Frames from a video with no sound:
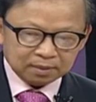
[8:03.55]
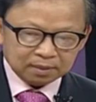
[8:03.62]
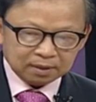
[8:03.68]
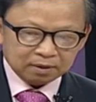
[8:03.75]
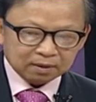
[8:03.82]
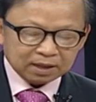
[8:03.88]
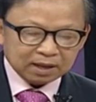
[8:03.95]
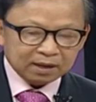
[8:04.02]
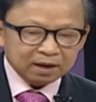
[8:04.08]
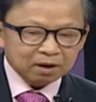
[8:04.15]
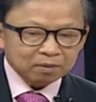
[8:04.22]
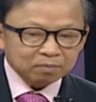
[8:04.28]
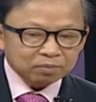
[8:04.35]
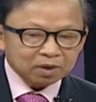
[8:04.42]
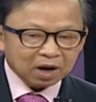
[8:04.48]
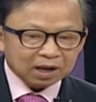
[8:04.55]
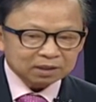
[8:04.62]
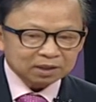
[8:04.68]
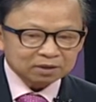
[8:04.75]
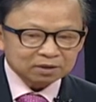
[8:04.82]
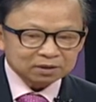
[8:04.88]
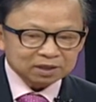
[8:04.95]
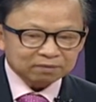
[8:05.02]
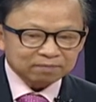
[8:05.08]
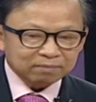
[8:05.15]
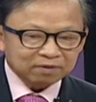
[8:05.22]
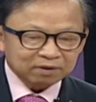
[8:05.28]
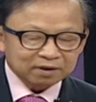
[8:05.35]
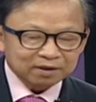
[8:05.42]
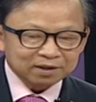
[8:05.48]
Ok, nếu không có thì tôi sẽ
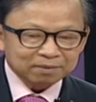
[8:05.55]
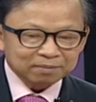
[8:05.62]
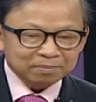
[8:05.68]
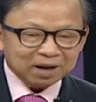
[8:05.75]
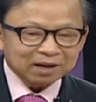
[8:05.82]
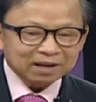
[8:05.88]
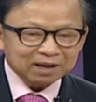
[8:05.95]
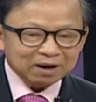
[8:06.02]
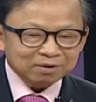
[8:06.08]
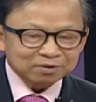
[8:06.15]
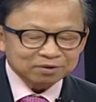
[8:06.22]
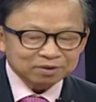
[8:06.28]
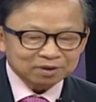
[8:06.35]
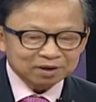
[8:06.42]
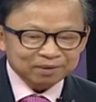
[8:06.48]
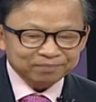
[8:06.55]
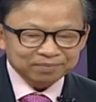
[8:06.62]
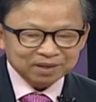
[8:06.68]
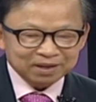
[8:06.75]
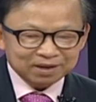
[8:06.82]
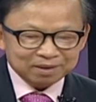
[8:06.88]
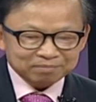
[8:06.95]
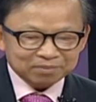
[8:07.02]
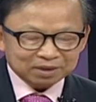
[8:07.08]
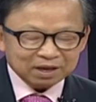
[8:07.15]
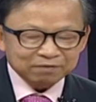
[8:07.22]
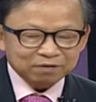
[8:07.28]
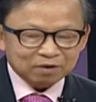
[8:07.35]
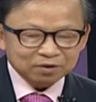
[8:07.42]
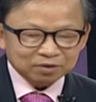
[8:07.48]
phải bắt cái câu um, bắt
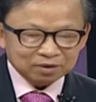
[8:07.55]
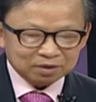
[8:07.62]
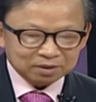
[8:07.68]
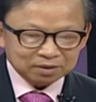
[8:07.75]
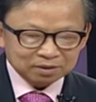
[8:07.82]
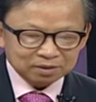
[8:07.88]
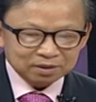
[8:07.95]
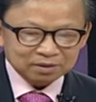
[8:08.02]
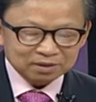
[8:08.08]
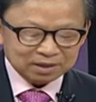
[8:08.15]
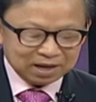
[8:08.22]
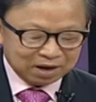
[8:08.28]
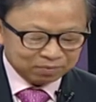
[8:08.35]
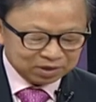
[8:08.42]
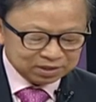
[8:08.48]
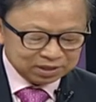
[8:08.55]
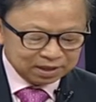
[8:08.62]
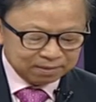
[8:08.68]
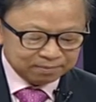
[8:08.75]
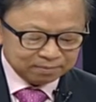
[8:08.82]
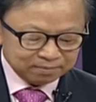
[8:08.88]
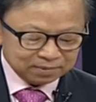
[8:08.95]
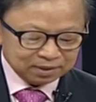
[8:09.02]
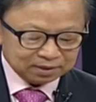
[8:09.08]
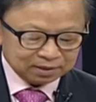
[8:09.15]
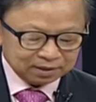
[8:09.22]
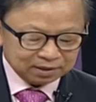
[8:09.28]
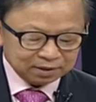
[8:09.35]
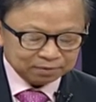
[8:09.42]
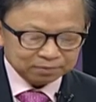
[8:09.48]
cái dạ, phone dạ, của. Cảm ơn luật sư. Dạ không có chia. Dạ. dạ
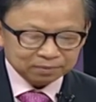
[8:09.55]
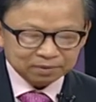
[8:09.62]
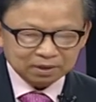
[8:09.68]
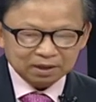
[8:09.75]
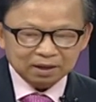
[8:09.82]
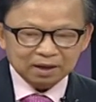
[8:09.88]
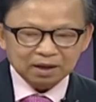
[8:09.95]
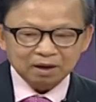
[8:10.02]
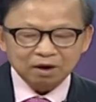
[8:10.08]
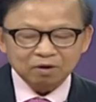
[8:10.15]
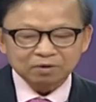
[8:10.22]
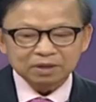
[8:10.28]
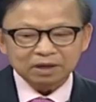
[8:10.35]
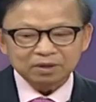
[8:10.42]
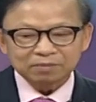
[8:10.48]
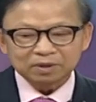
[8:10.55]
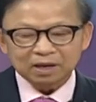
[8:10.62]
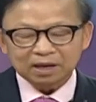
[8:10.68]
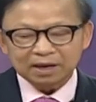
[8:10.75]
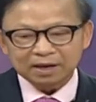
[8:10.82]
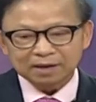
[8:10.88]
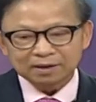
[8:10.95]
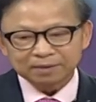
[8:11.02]
thank you. Hello, giờ chúng tôi nghe đây.